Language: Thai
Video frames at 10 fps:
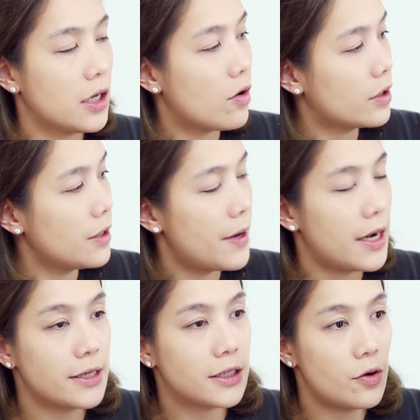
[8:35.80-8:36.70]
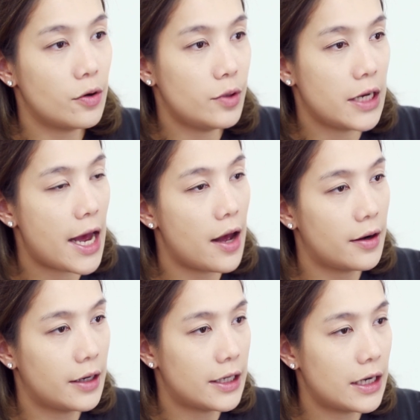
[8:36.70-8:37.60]
ค i โกะที่เป็นอายแชโดว์รุ่นเนี้ย
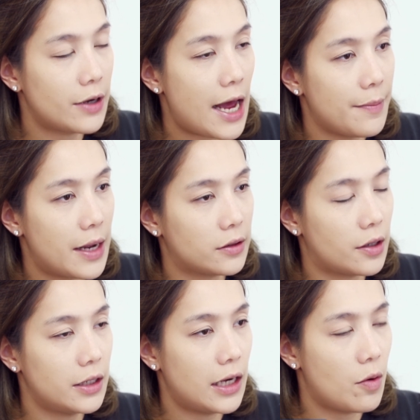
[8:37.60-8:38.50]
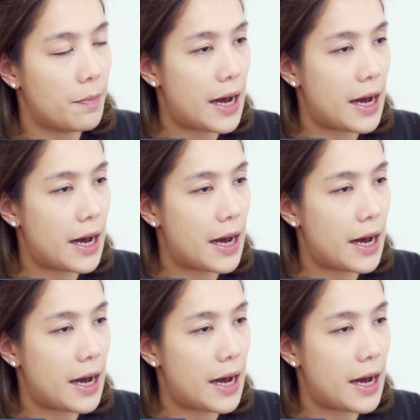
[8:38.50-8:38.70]
อันนี้เราได้มาตอนที่เรา